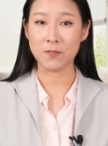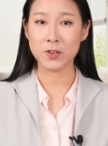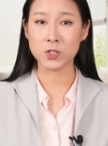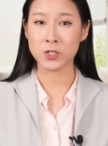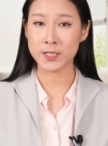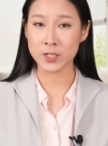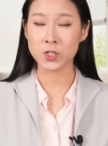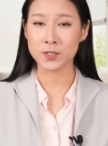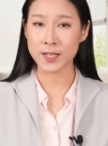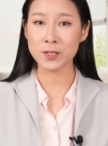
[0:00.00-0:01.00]
分之七
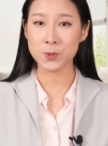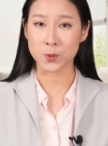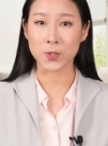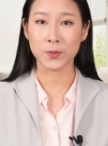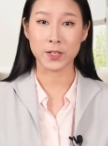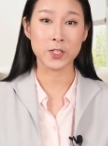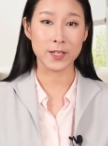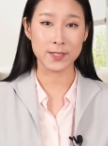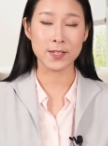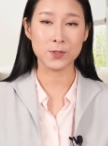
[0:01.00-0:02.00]
十三左右的这
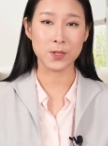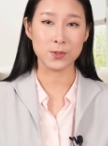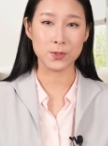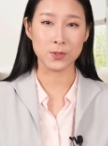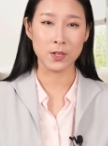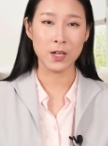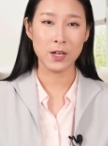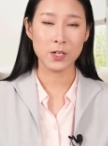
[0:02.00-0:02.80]
一些选区。